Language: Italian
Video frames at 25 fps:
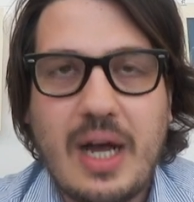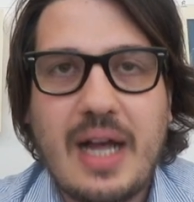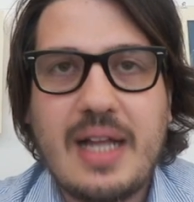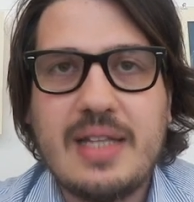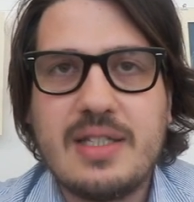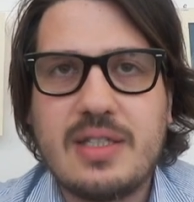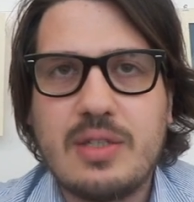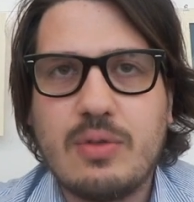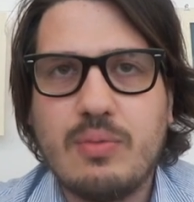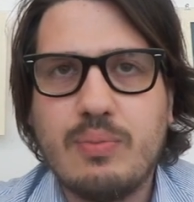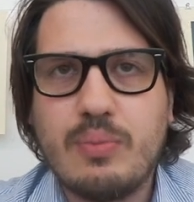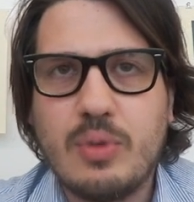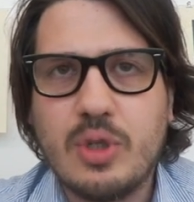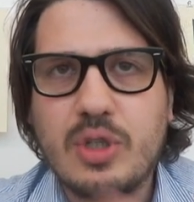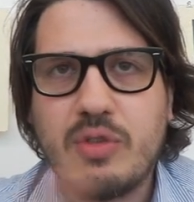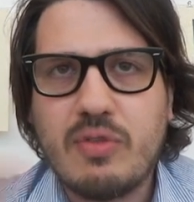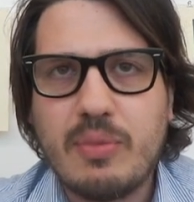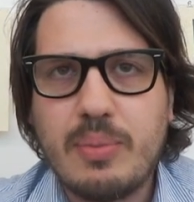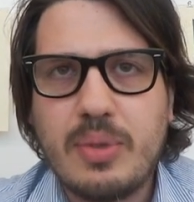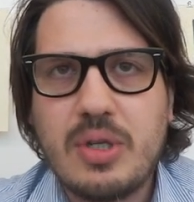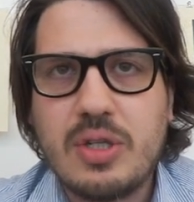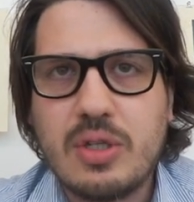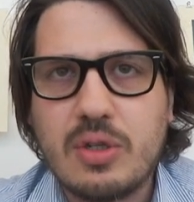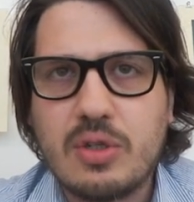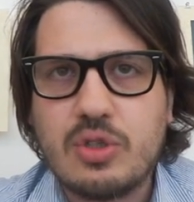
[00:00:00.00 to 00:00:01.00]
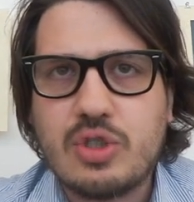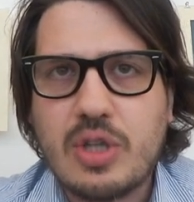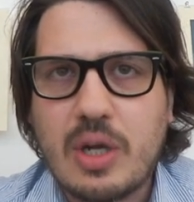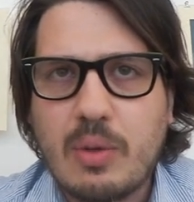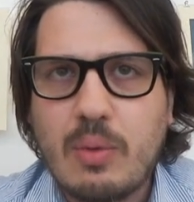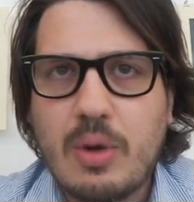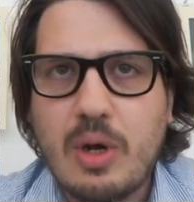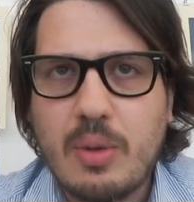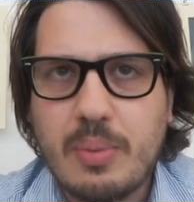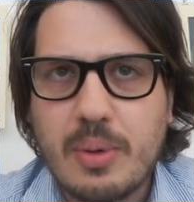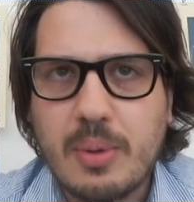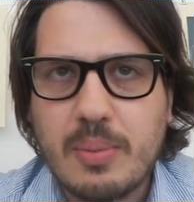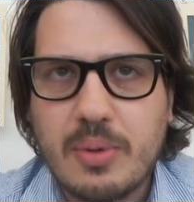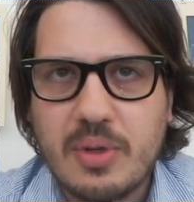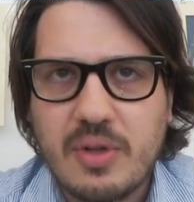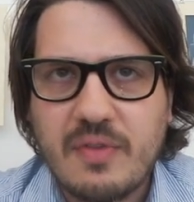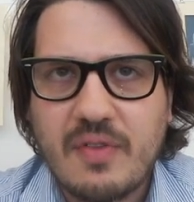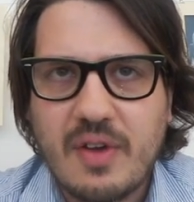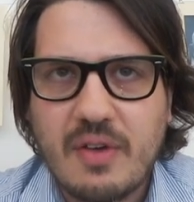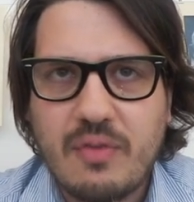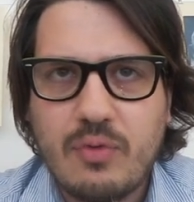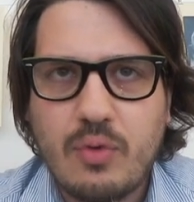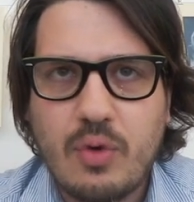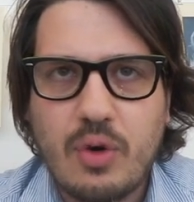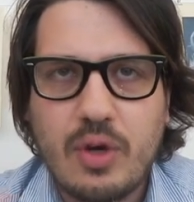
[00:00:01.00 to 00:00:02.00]
Anzi, un motivo politico cioè quello proprio di
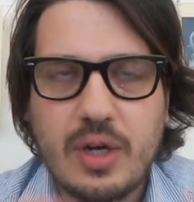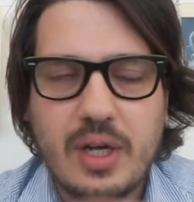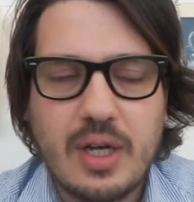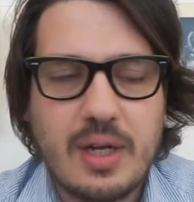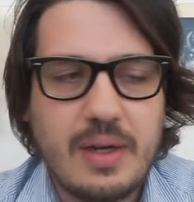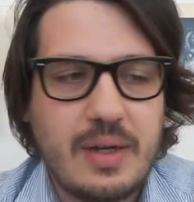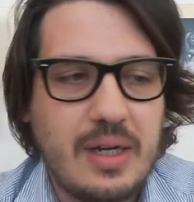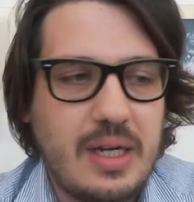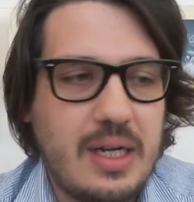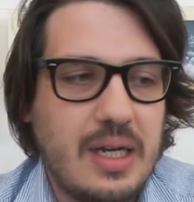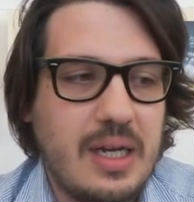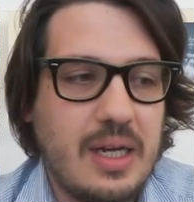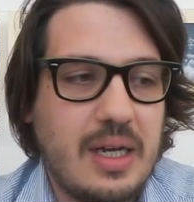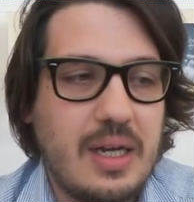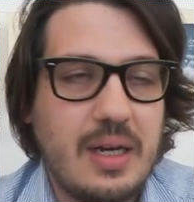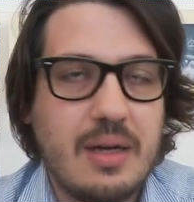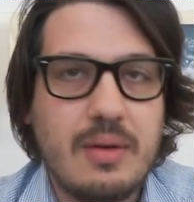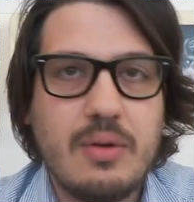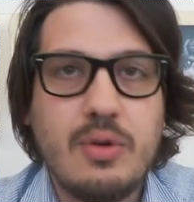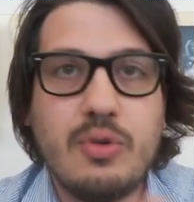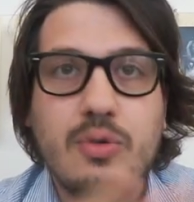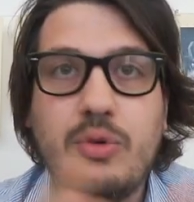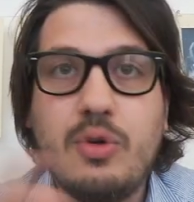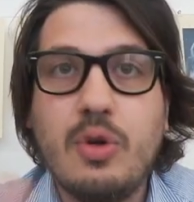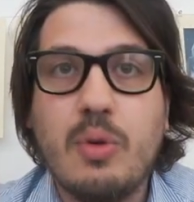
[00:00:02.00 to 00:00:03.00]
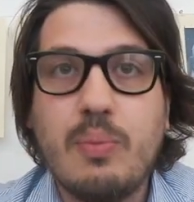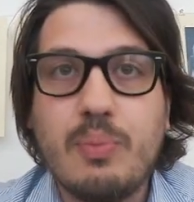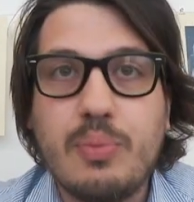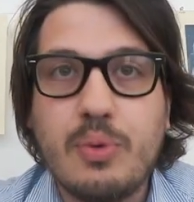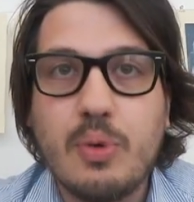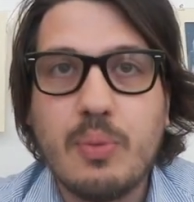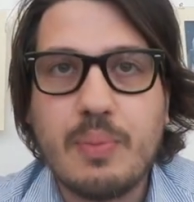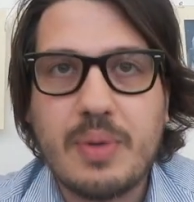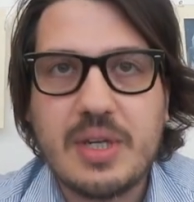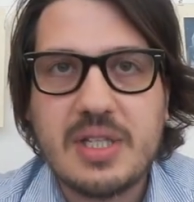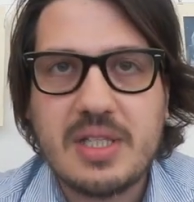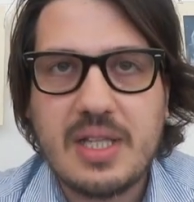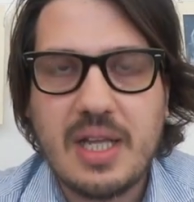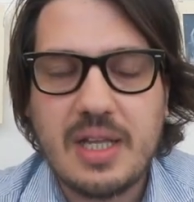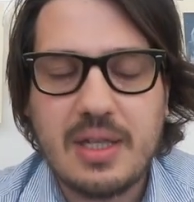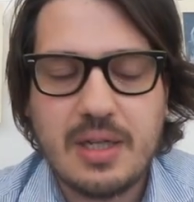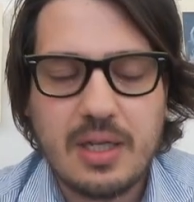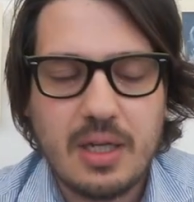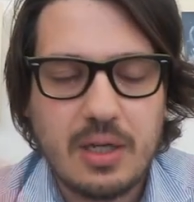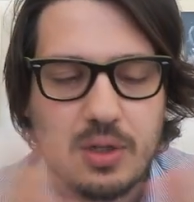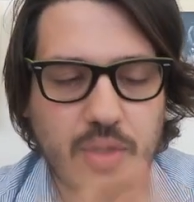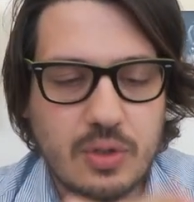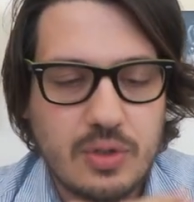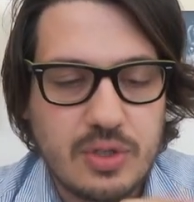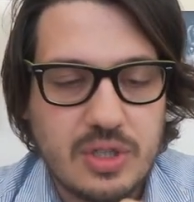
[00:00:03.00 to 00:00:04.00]
far fuori il non più
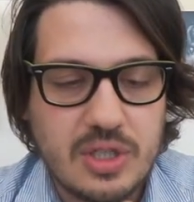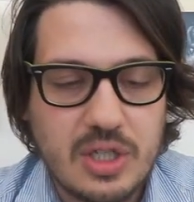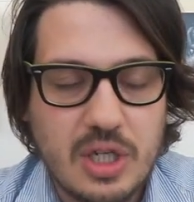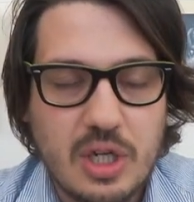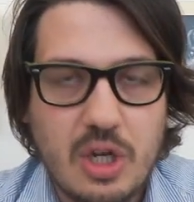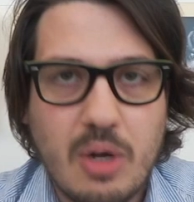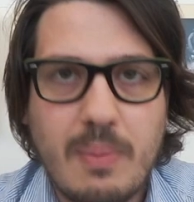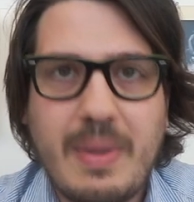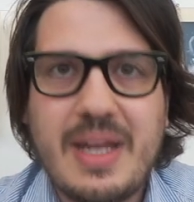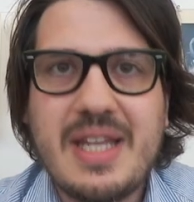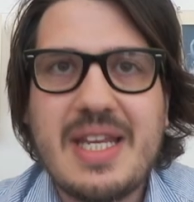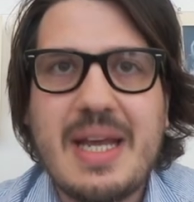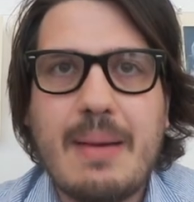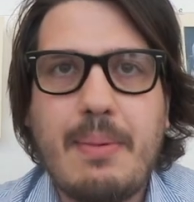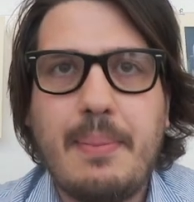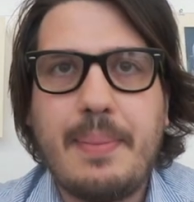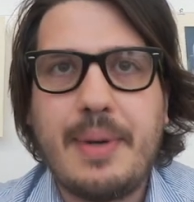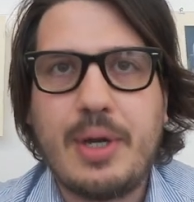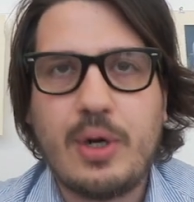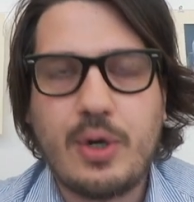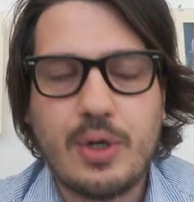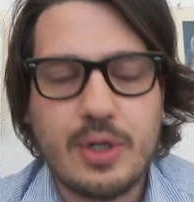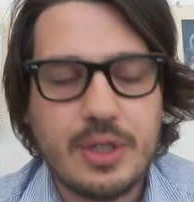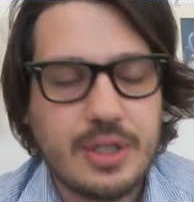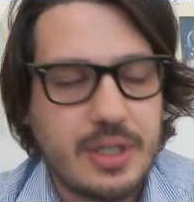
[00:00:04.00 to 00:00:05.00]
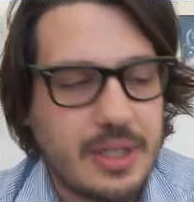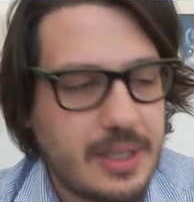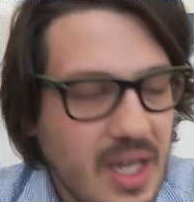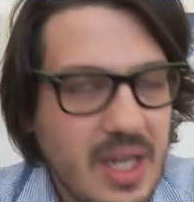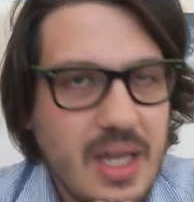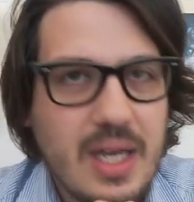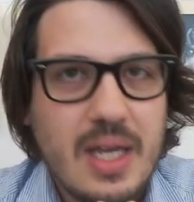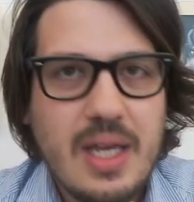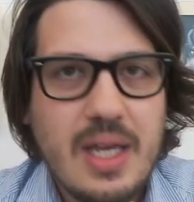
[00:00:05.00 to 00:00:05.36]
presidente del Consiglio. Ma andiamo per ordine.